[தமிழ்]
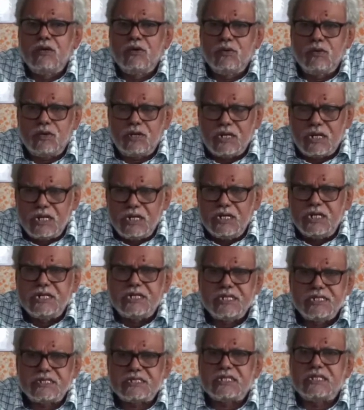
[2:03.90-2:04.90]
ஒரு நல்ல
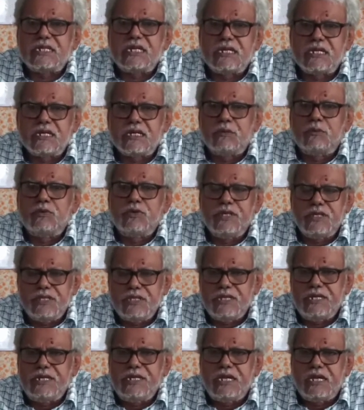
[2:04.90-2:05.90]
டிஷர்ட் எடுக்க முடியுது
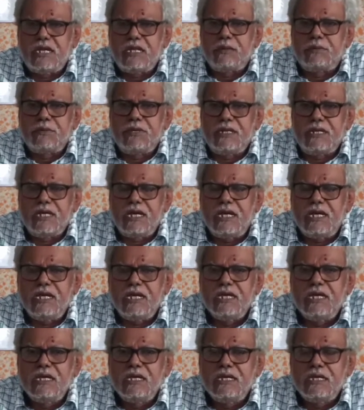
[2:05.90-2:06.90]
இந்தியாவில் அப்படின்னா
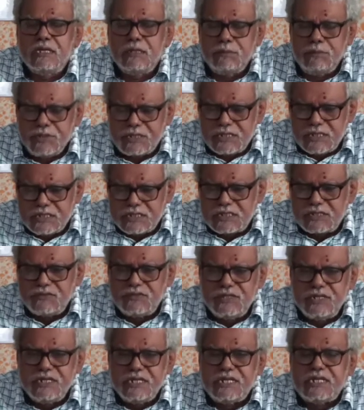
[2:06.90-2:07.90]
பிகாஸ் ஆஃப்
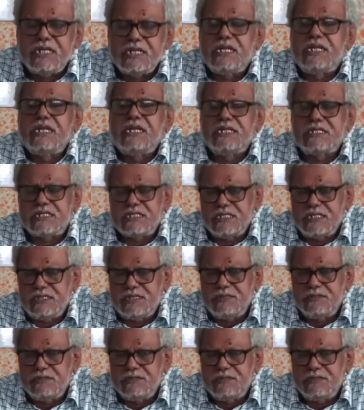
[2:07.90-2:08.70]
தி நிட்டிங் இண்டஸ்ட்ரி